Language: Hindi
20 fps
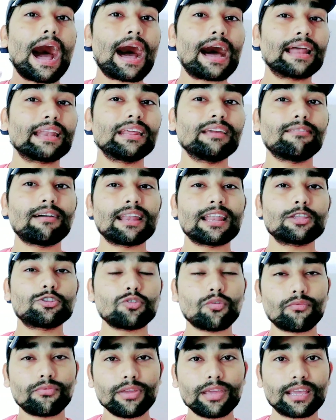आने वाला
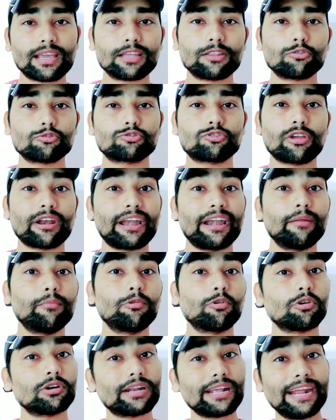जो वीक है दोस्तों
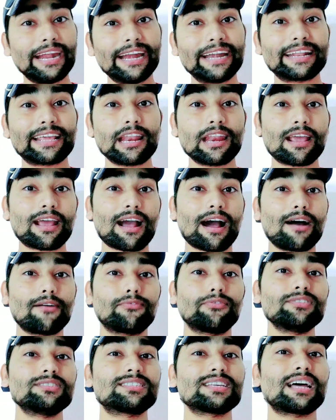Redmi Note 8 के लिए
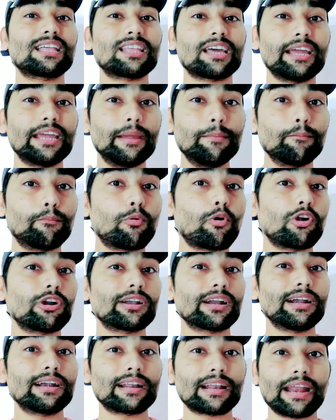काफ़ी ज़्यादा
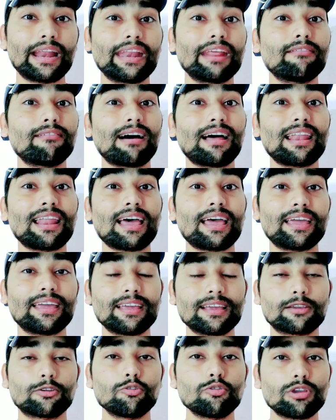इंपॉर्टेंट रहने वाला
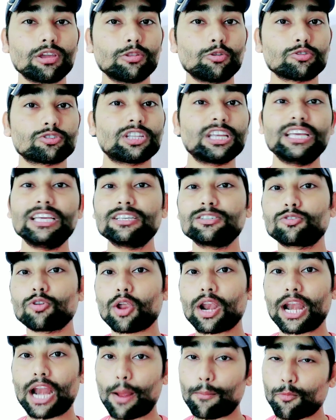है क्योंकि दोस्तों इस
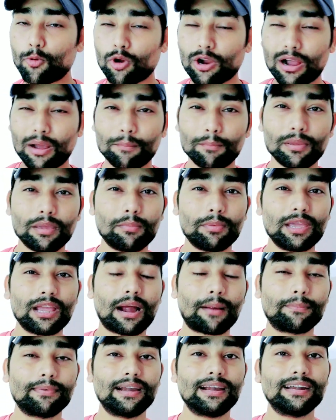दौरान आपको कभी भी
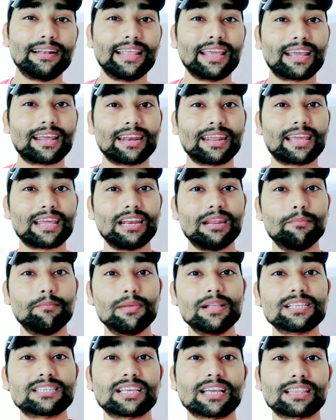अपडेट देखने के लिए
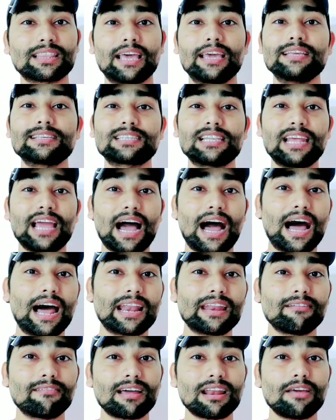मिल सकता है इसलिए
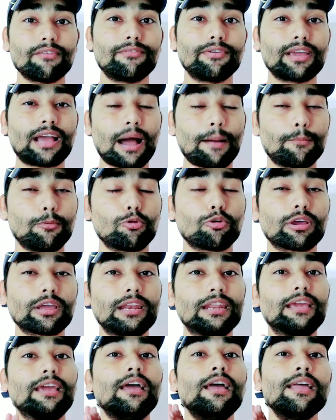आने वाला वीक आप लोग
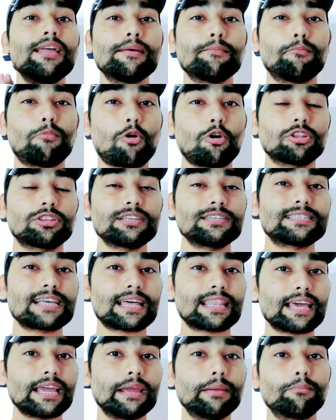के लिए बहुत ही
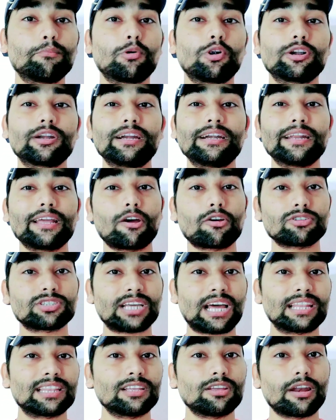ज़्यादा इंपॉर्टेंट है और
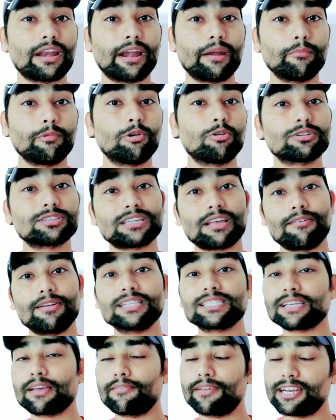साथ ही Redmi Note
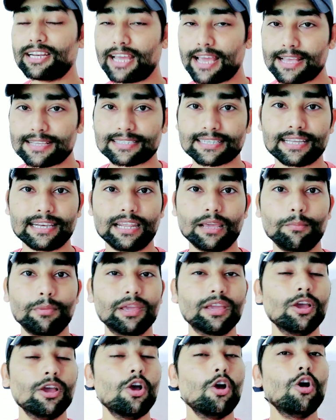7 7s के लिए
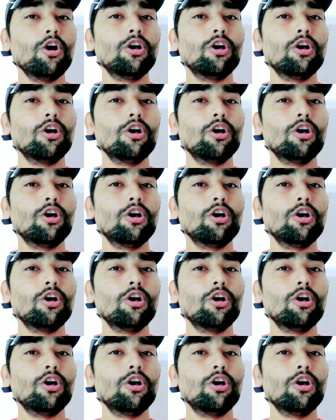भी